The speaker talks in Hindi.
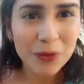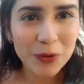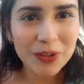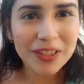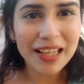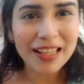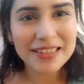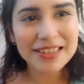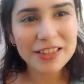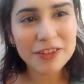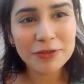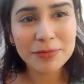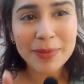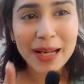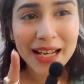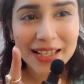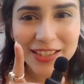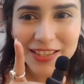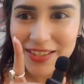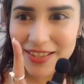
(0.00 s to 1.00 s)
वो ना सिर्फ
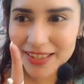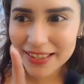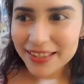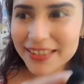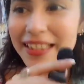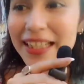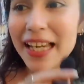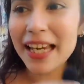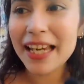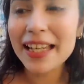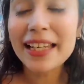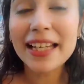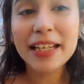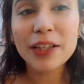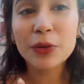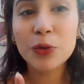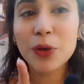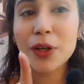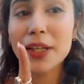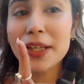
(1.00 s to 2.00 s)
मैच जीती है
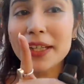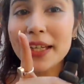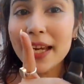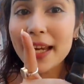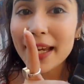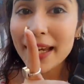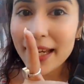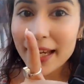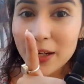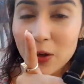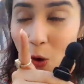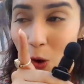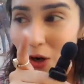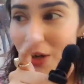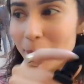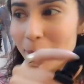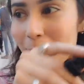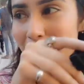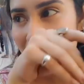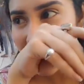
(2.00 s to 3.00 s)
लेकिन उन्होंने ये एक
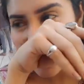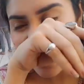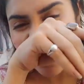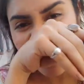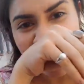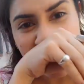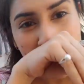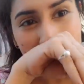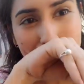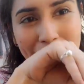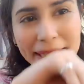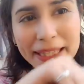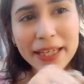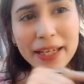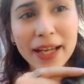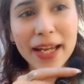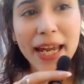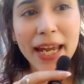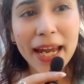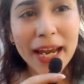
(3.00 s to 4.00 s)
और परिचय दिया है
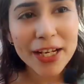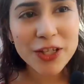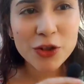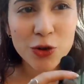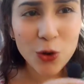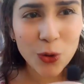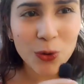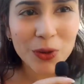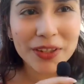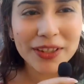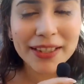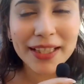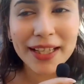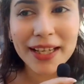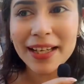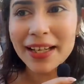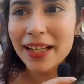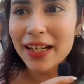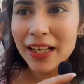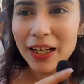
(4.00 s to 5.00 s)
कि एज जो होती
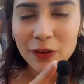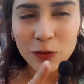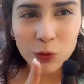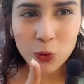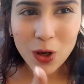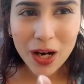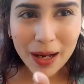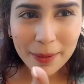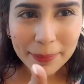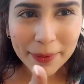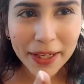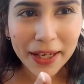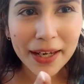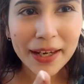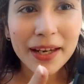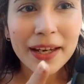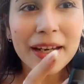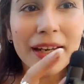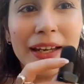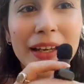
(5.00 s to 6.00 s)
है वो आपके
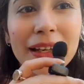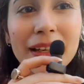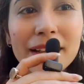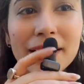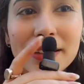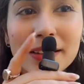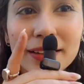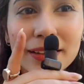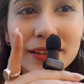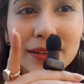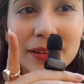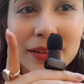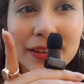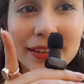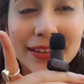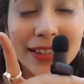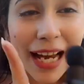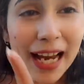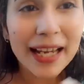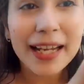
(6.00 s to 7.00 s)

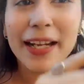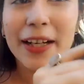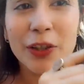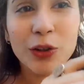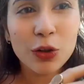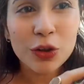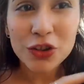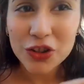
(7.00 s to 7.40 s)
टैलेंट को